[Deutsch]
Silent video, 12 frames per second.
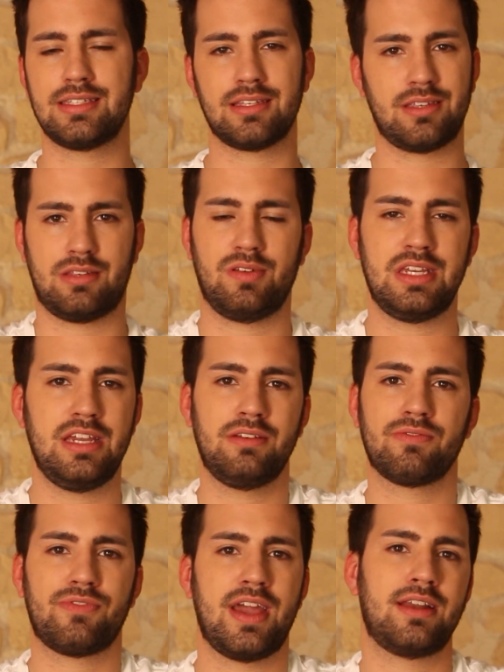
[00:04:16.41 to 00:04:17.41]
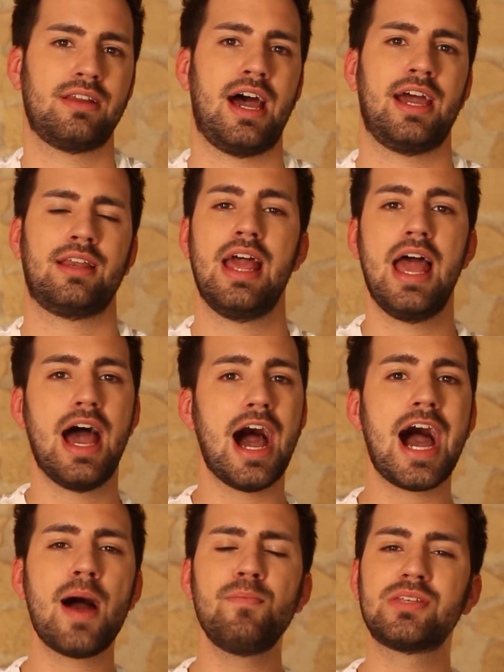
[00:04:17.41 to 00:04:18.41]
Das ist für jeden Fan ein
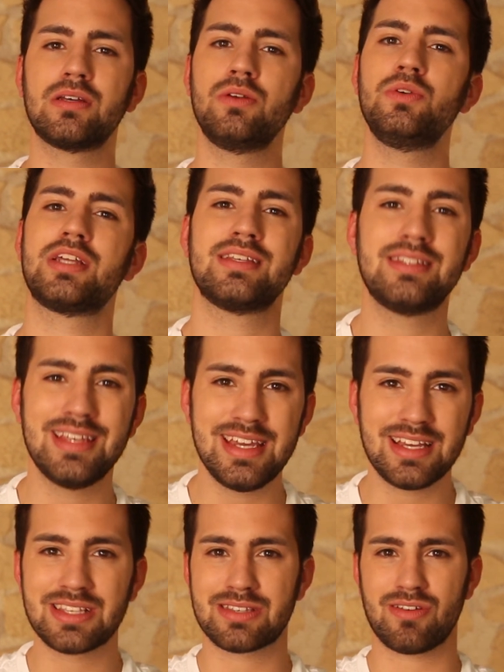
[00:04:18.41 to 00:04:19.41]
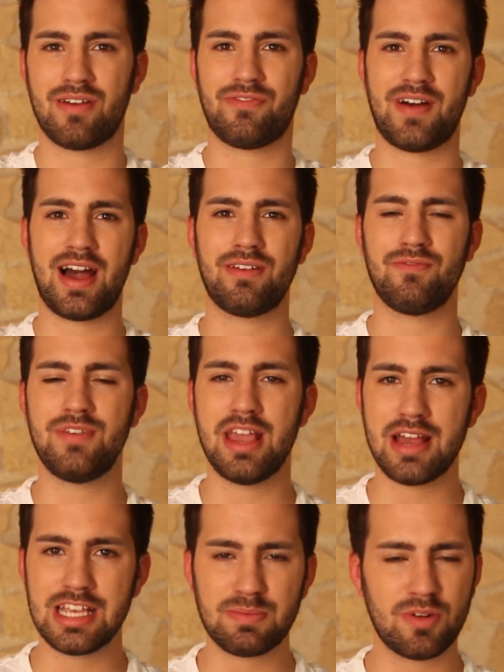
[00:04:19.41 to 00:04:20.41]
absoluter Segen zu erfahren. Wie
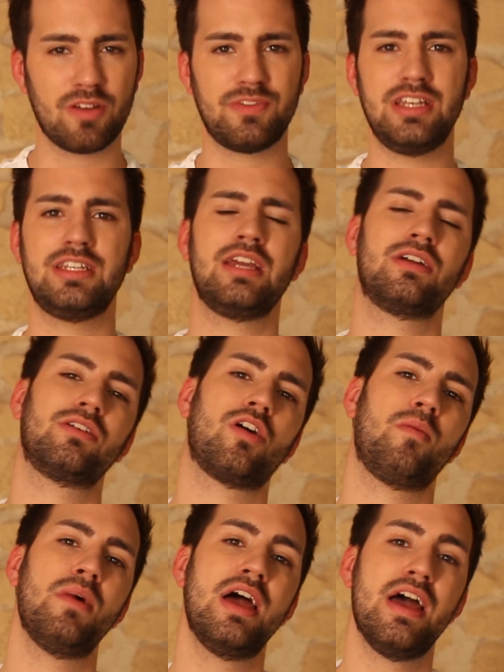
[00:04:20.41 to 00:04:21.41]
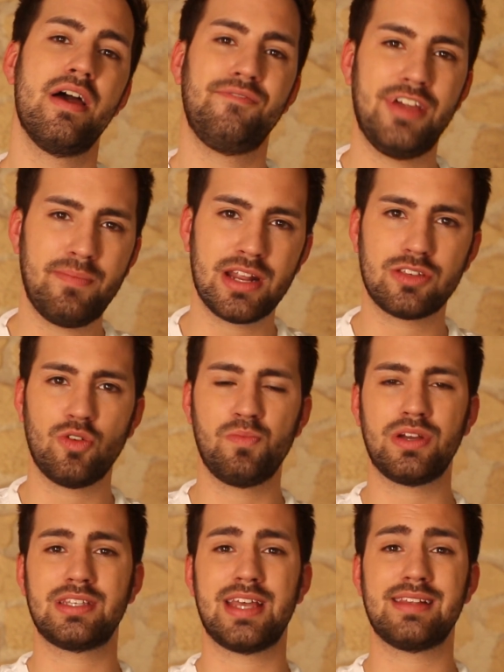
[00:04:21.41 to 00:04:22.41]
ist man auf die Ideen gekommen? Wie hat man das
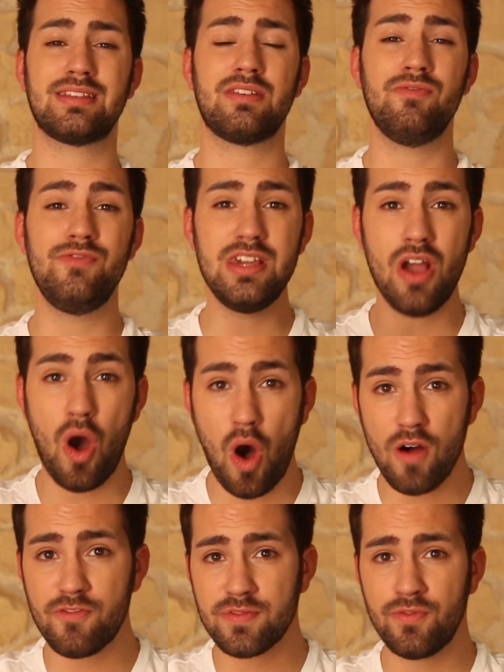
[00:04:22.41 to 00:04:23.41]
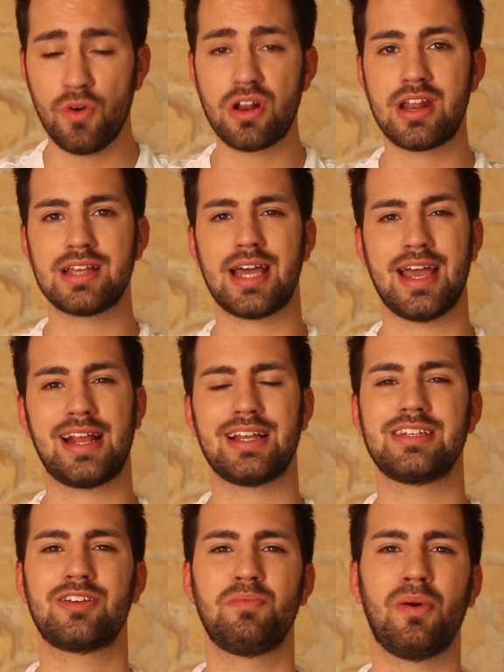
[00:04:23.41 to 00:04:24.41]
umgesetzt? Wie oft wurde das
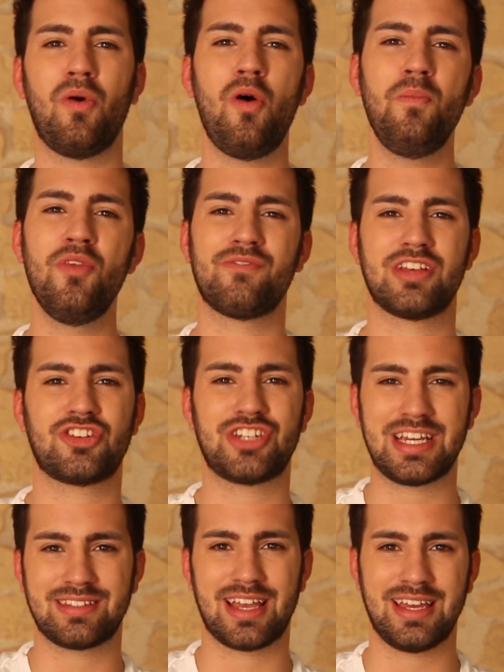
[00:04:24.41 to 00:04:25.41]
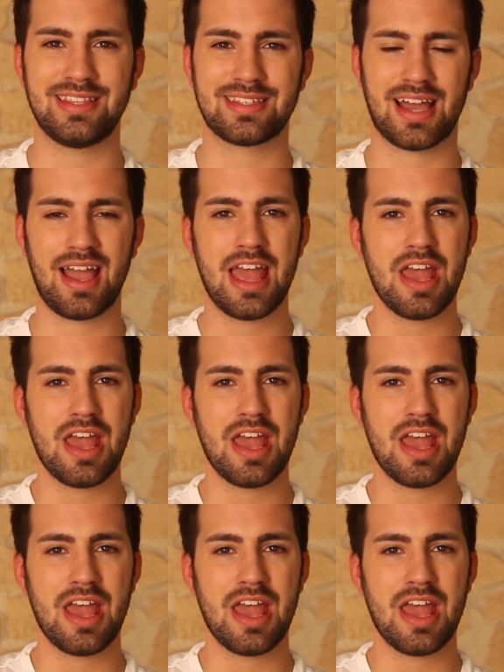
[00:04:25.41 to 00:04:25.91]
eigentlich geprobt und was steckt dahinter?